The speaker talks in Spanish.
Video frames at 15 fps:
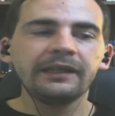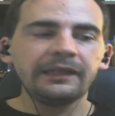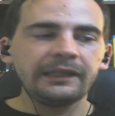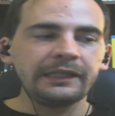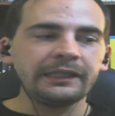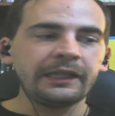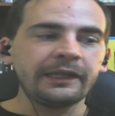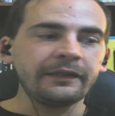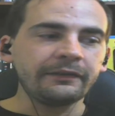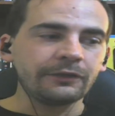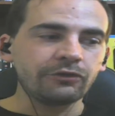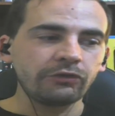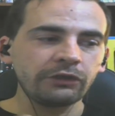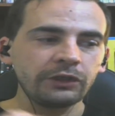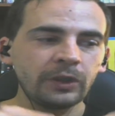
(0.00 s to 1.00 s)
y le dice,
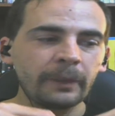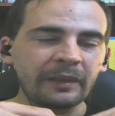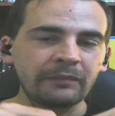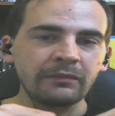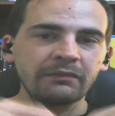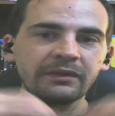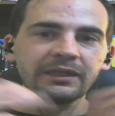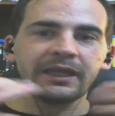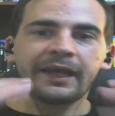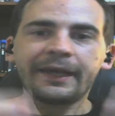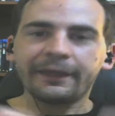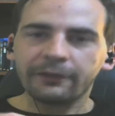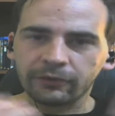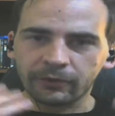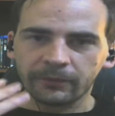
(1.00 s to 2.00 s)
yo quiero para mi vida
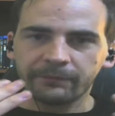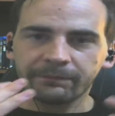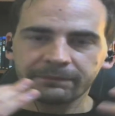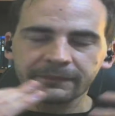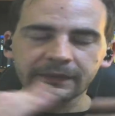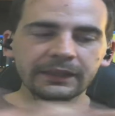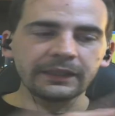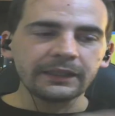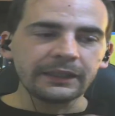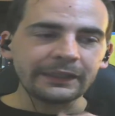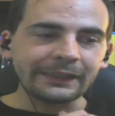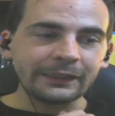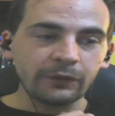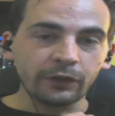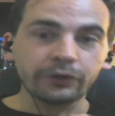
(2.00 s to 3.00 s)
esto y
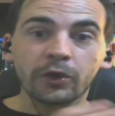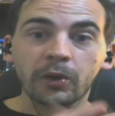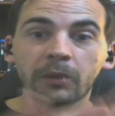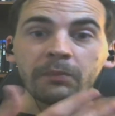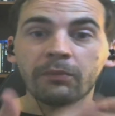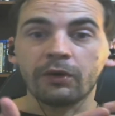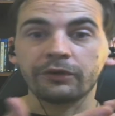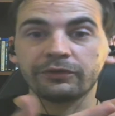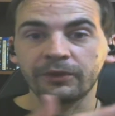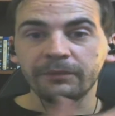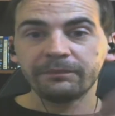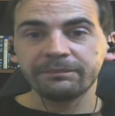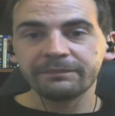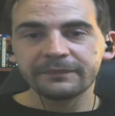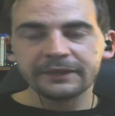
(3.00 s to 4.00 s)
quiero esto con vos, ¿no?
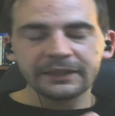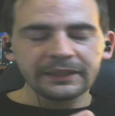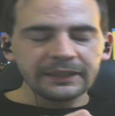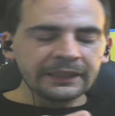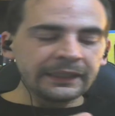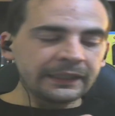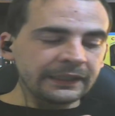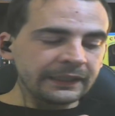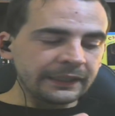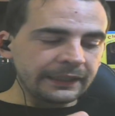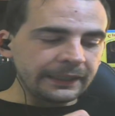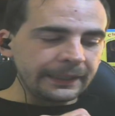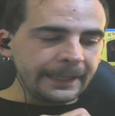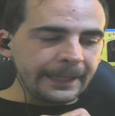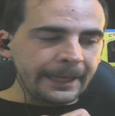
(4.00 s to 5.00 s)

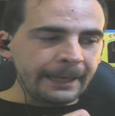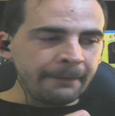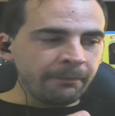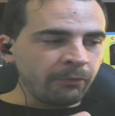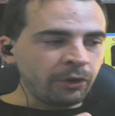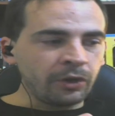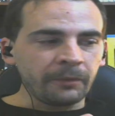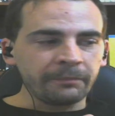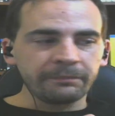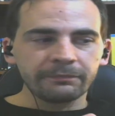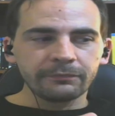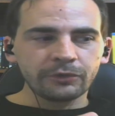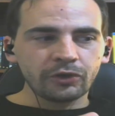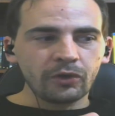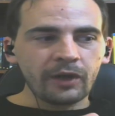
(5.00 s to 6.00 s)
Em, bueno,
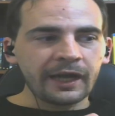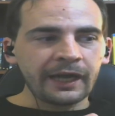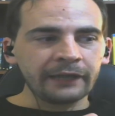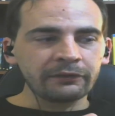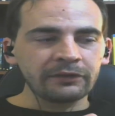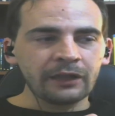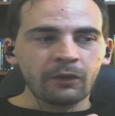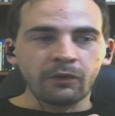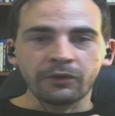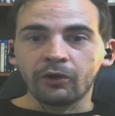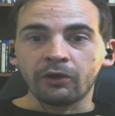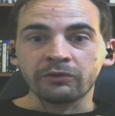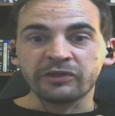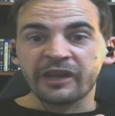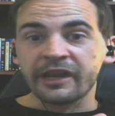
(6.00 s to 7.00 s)
yo acá estoy de acuerdo
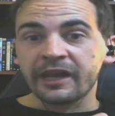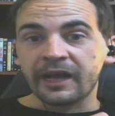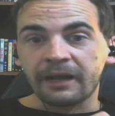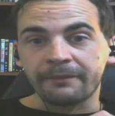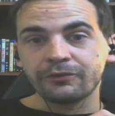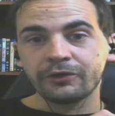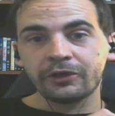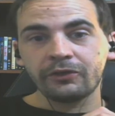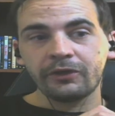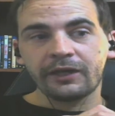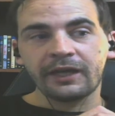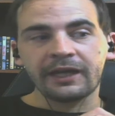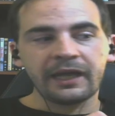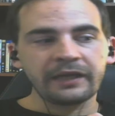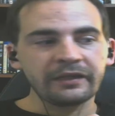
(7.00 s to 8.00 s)
con James Caan. Yo creo que
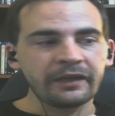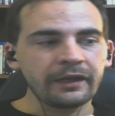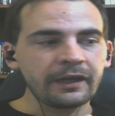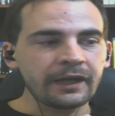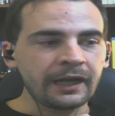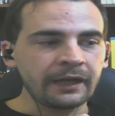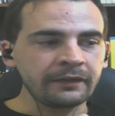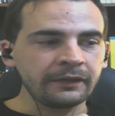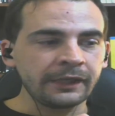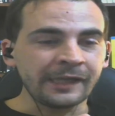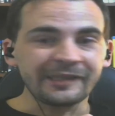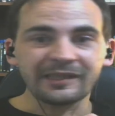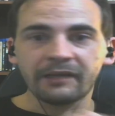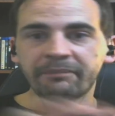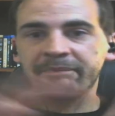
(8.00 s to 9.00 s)
acá James Caan, en
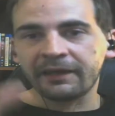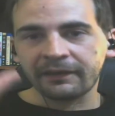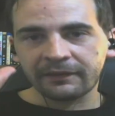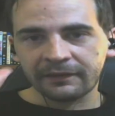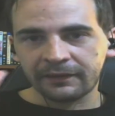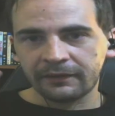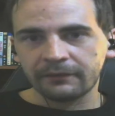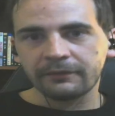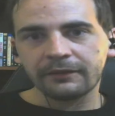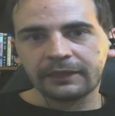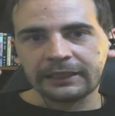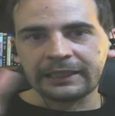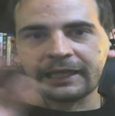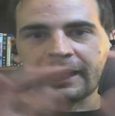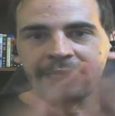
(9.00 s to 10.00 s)
esa parte,
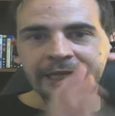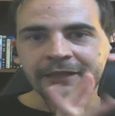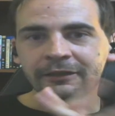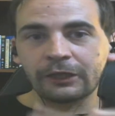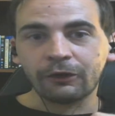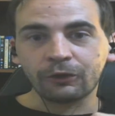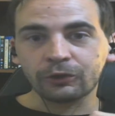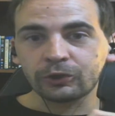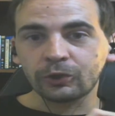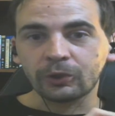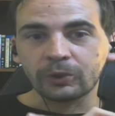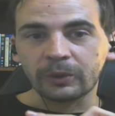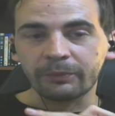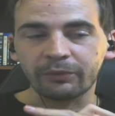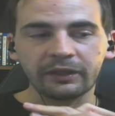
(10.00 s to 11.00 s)
él ahí entregó
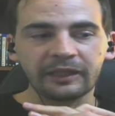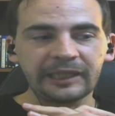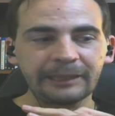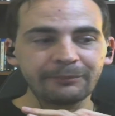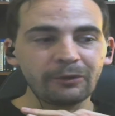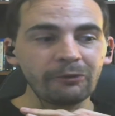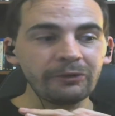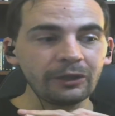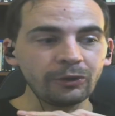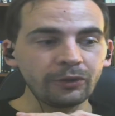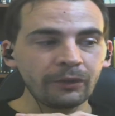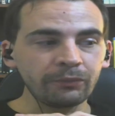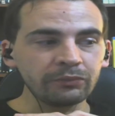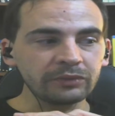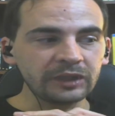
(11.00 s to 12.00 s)
todo. Porque estamos viendo
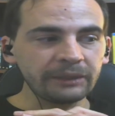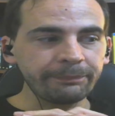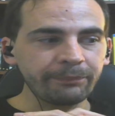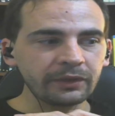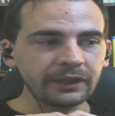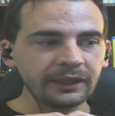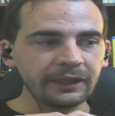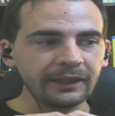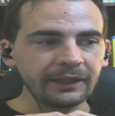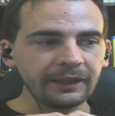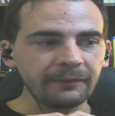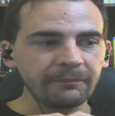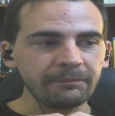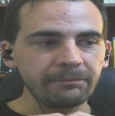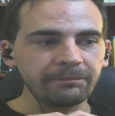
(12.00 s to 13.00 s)
a un tipo
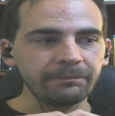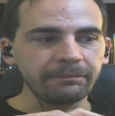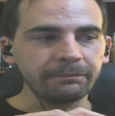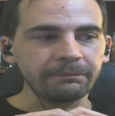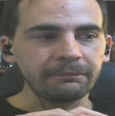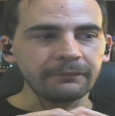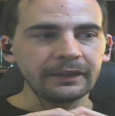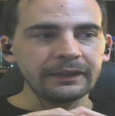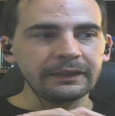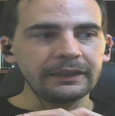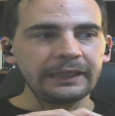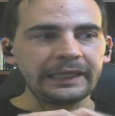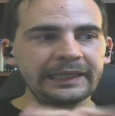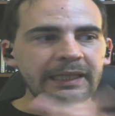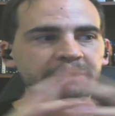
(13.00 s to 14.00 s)
que mm,
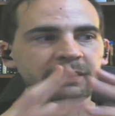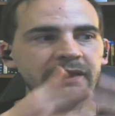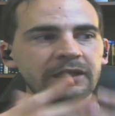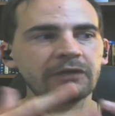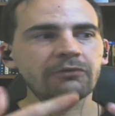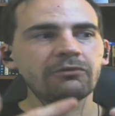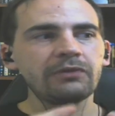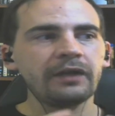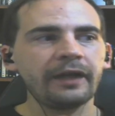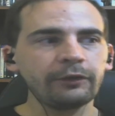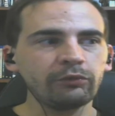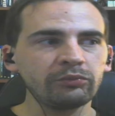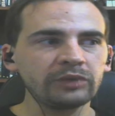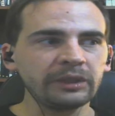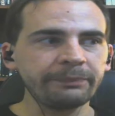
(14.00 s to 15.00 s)
en la película
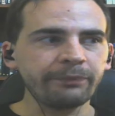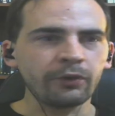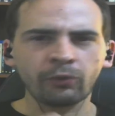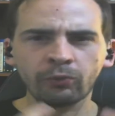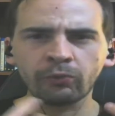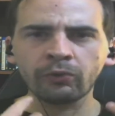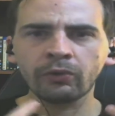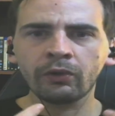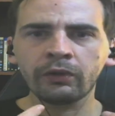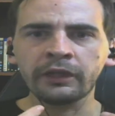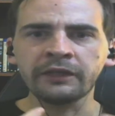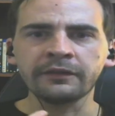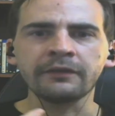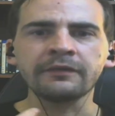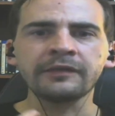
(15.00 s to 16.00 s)
es un tipo rudo,
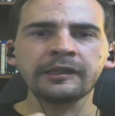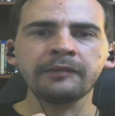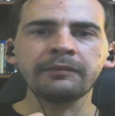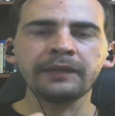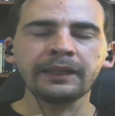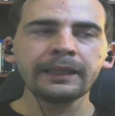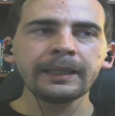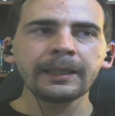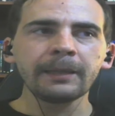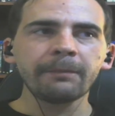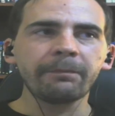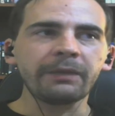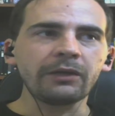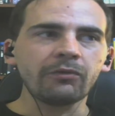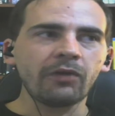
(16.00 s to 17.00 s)
insensible,
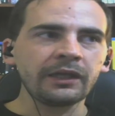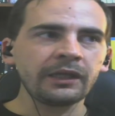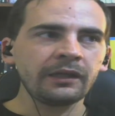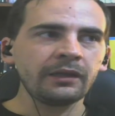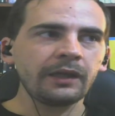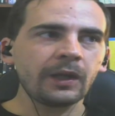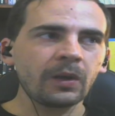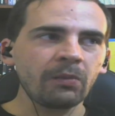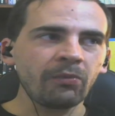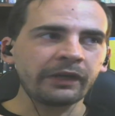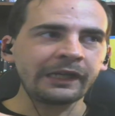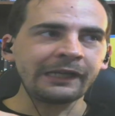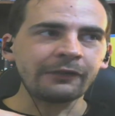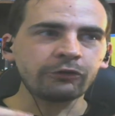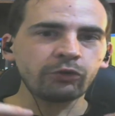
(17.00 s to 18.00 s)
pero ahí es como
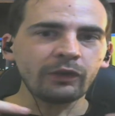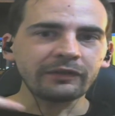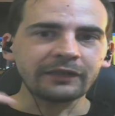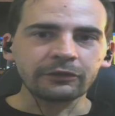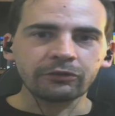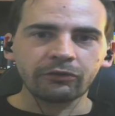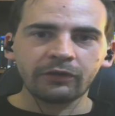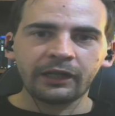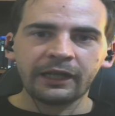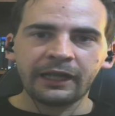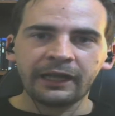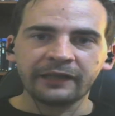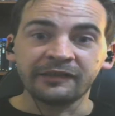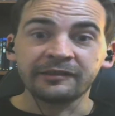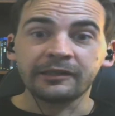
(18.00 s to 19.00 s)
que él suelta toda
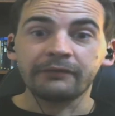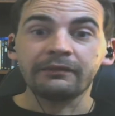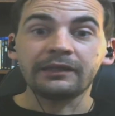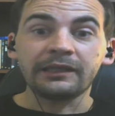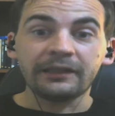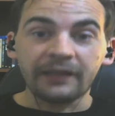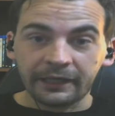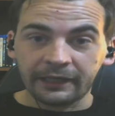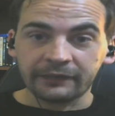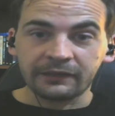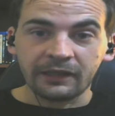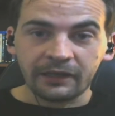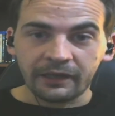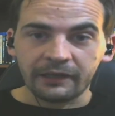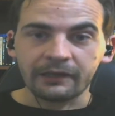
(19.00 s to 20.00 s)
la sensibilidad que
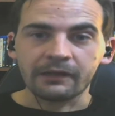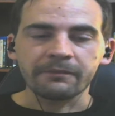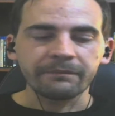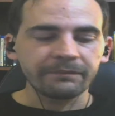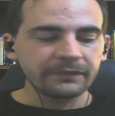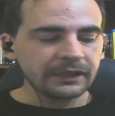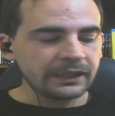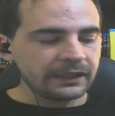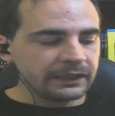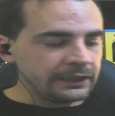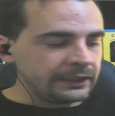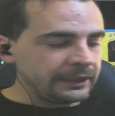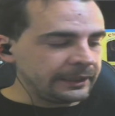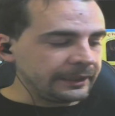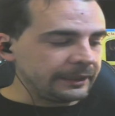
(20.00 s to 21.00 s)
tiene él.
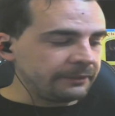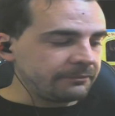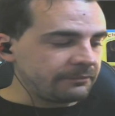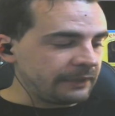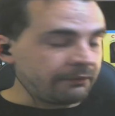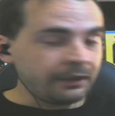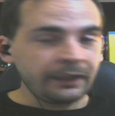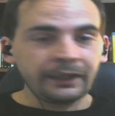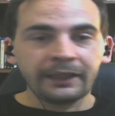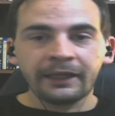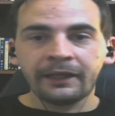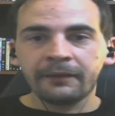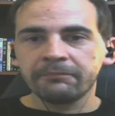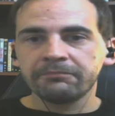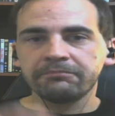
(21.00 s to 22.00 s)
Y la verdad
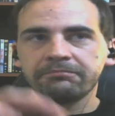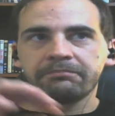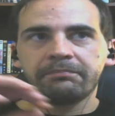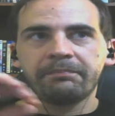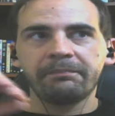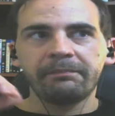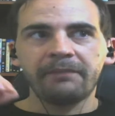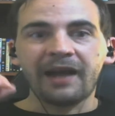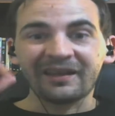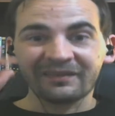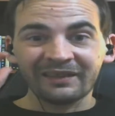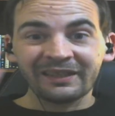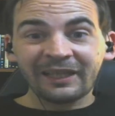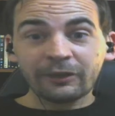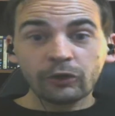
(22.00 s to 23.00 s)
que
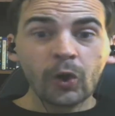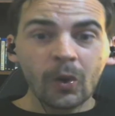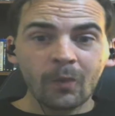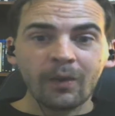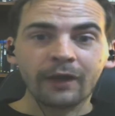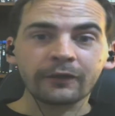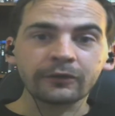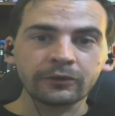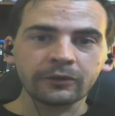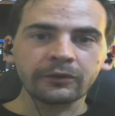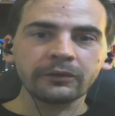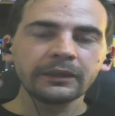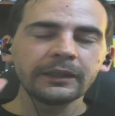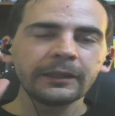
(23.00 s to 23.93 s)
hacer eso como actor,